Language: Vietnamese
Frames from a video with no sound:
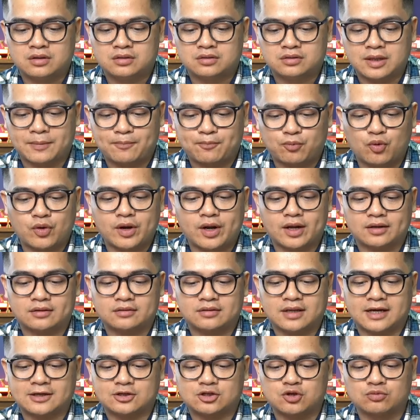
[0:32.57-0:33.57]
tập luyện
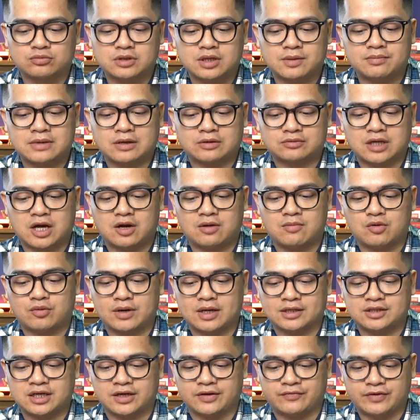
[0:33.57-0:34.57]
tại Trung tâm Đào tạo bóng
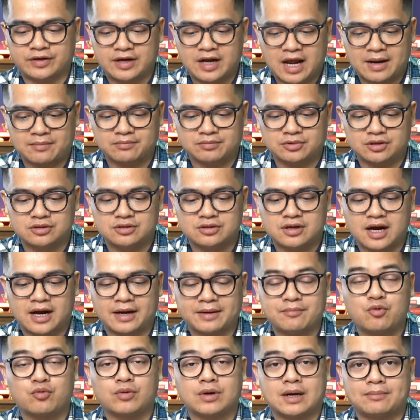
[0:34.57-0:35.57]
đá trẻ Việt Nam từ ngày
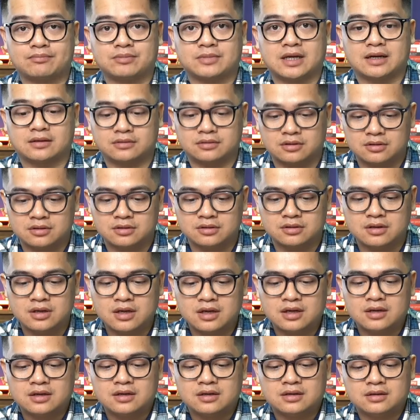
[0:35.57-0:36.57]
5 tháng 4
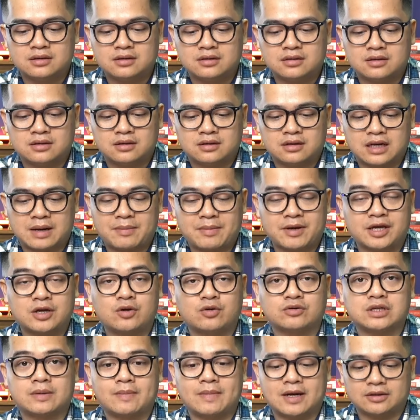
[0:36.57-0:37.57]
năm
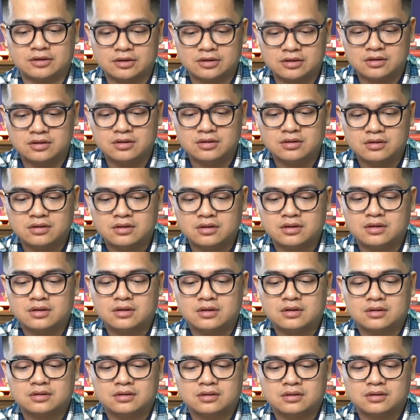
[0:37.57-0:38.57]
2024.
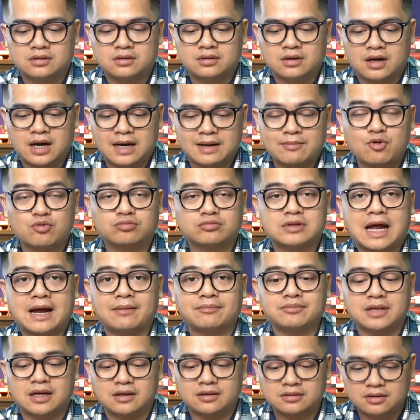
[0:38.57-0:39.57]
Ngày
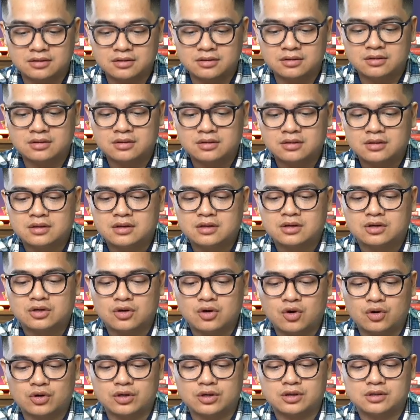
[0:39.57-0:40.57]
8 tháng 4,
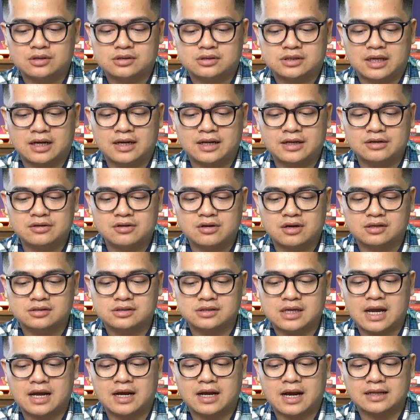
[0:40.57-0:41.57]
đội sẽ lên đường
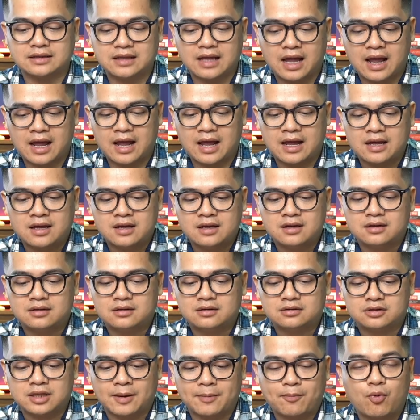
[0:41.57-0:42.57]
sang Qatar
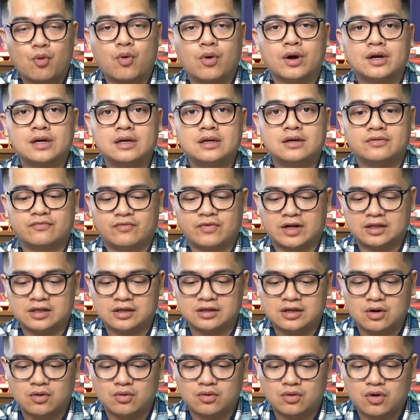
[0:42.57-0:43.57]
tập huấn và thi
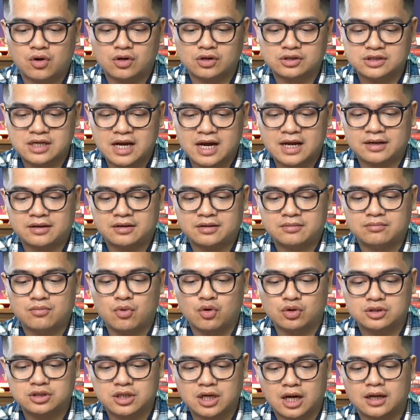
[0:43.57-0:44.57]
đấu cọ sát
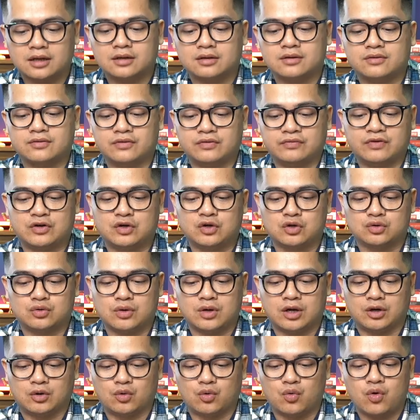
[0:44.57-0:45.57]
một trận với đội
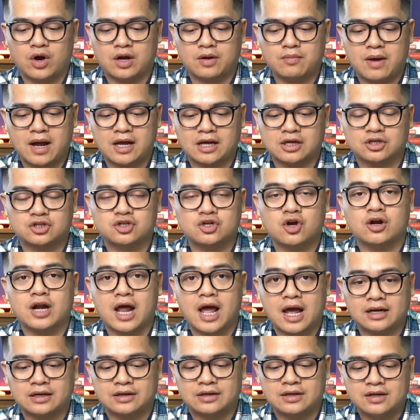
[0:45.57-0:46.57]
tuyển U23
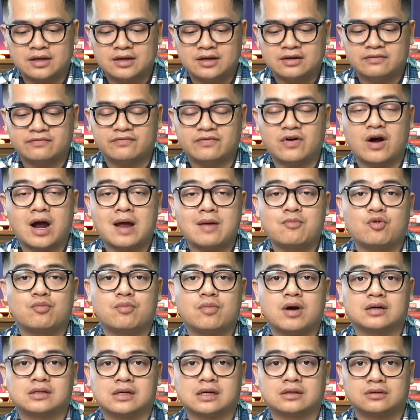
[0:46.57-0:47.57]
Jordan vào ngày
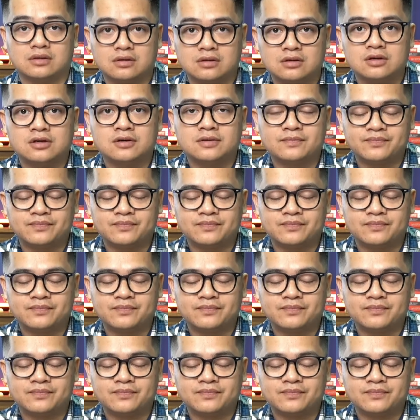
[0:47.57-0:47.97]
10 tháng 4.